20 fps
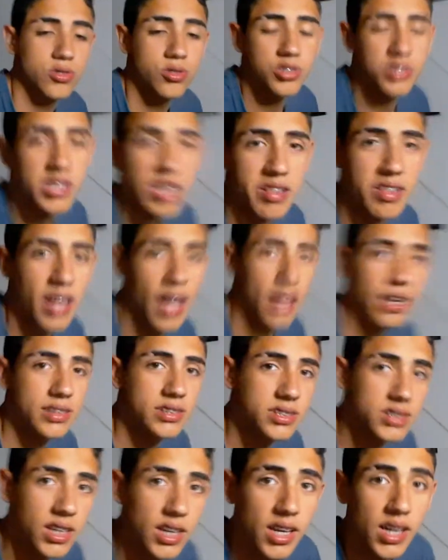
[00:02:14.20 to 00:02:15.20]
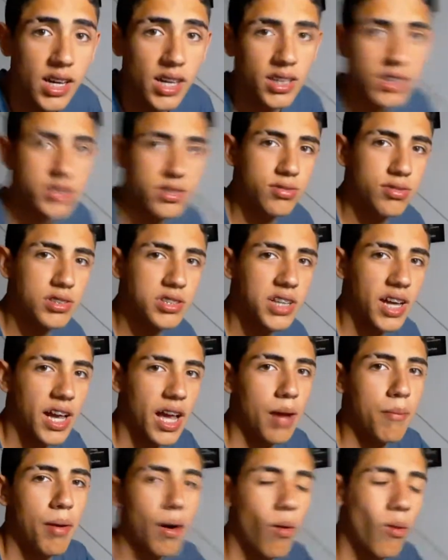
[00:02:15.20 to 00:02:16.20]
nos detalhes, se você
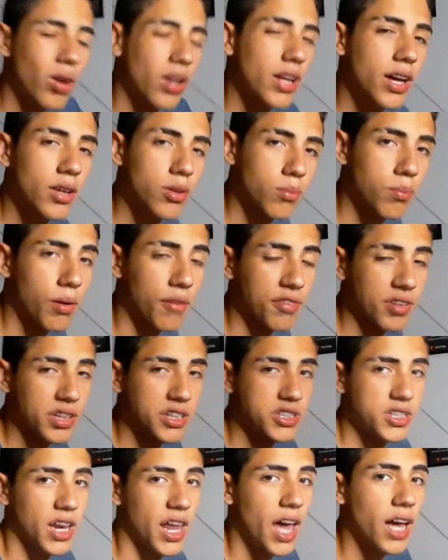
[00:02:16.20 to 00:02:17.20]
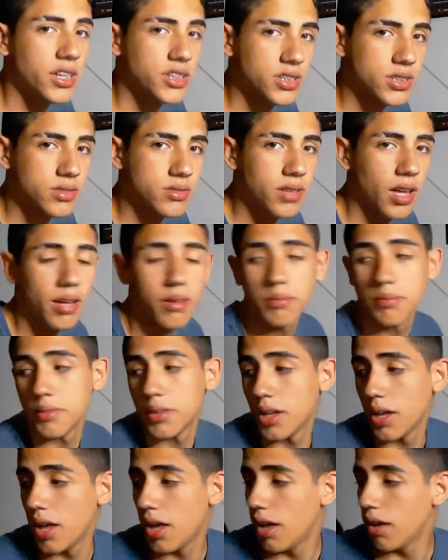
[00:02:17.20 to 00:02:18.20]
acabar olhando para a fita de LED, né?
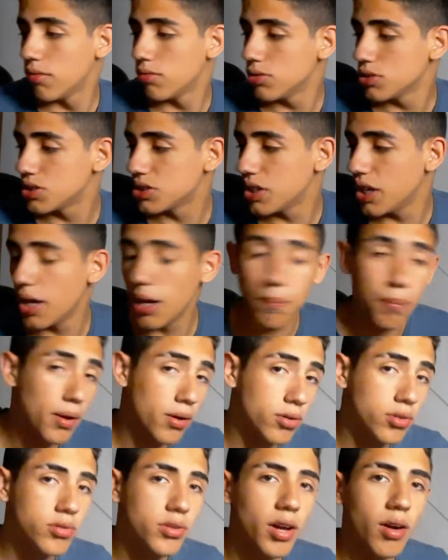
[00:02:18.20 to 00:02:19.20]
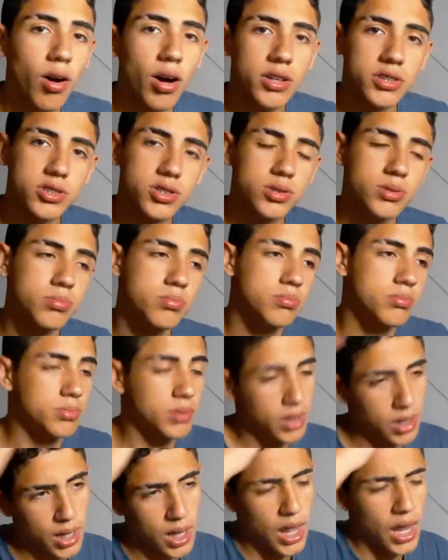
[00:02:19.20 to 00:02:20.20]
Você reparou no negócio.
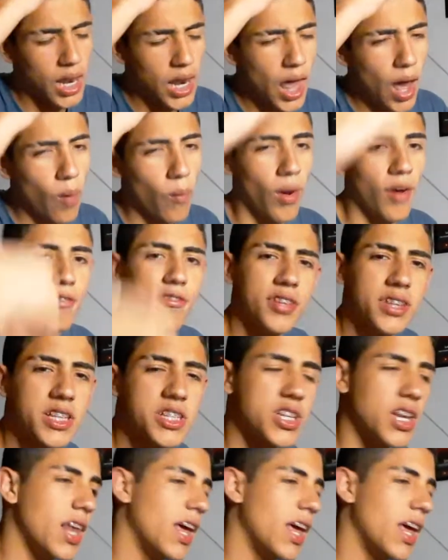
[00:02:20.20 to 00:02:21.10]
Léo, a fita de